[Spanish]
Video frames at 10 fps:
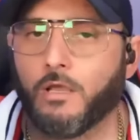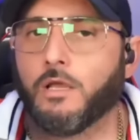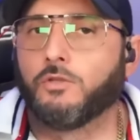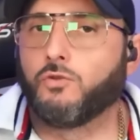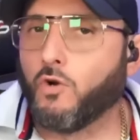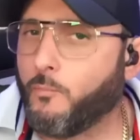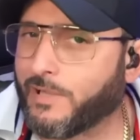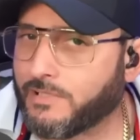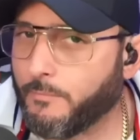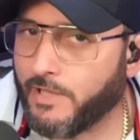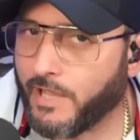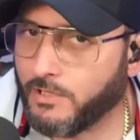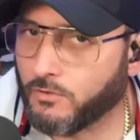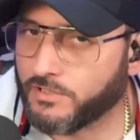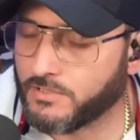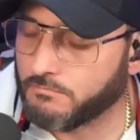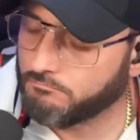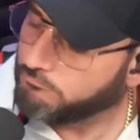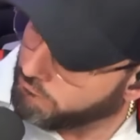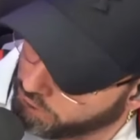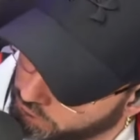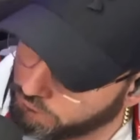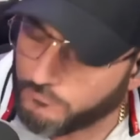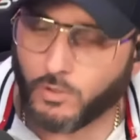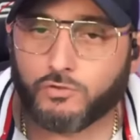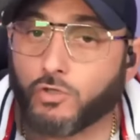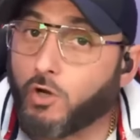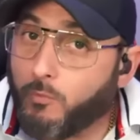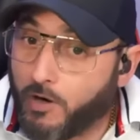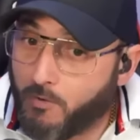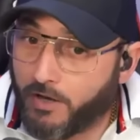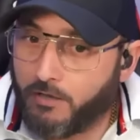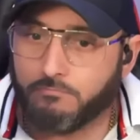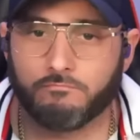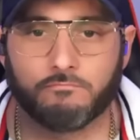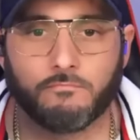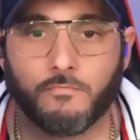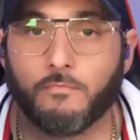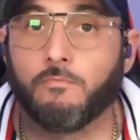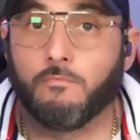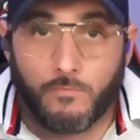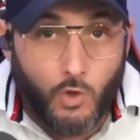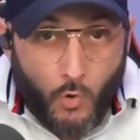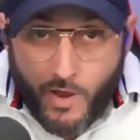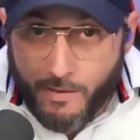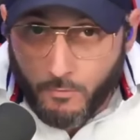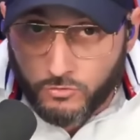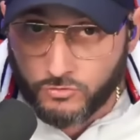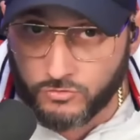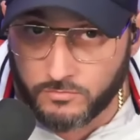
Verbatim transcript: Tú nos pases el videito ese. Nosotros lo ponemos aquí. Lo vemos.